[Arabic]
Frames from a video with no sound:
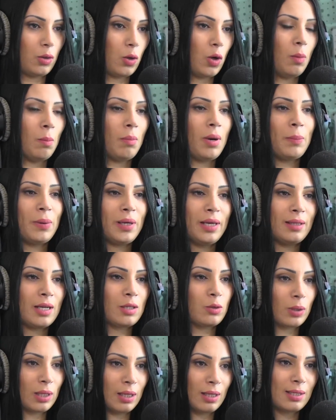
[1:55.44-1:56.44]
كل ما
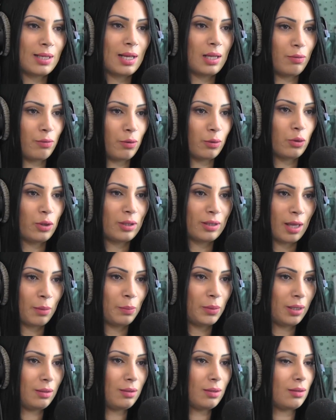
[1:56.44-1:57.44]
بيضات وتلصات الفون دو تان
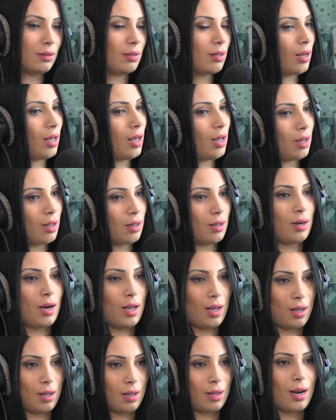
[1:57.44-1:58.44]
ابيض راها
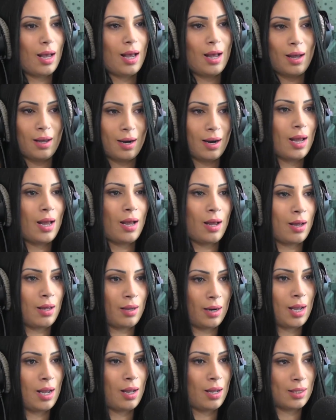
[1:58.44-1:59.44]
راها
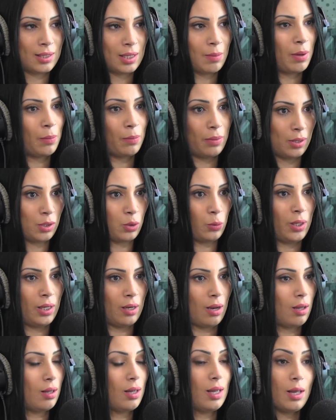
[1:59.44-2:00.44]
راها راها زعما
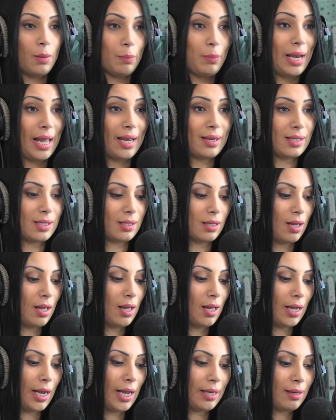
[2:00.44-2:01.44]
زوينه بالعكس
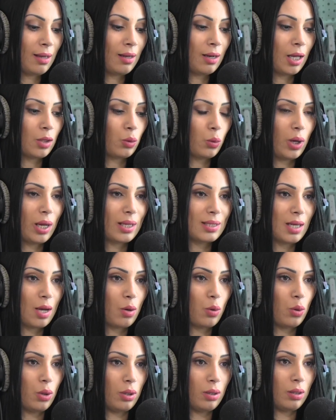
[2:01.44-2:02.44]
حنا نقدروا
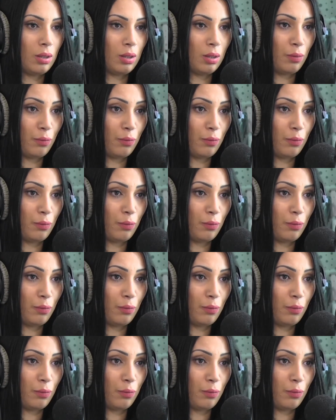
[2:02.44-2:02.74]
نختاروا آه، آه،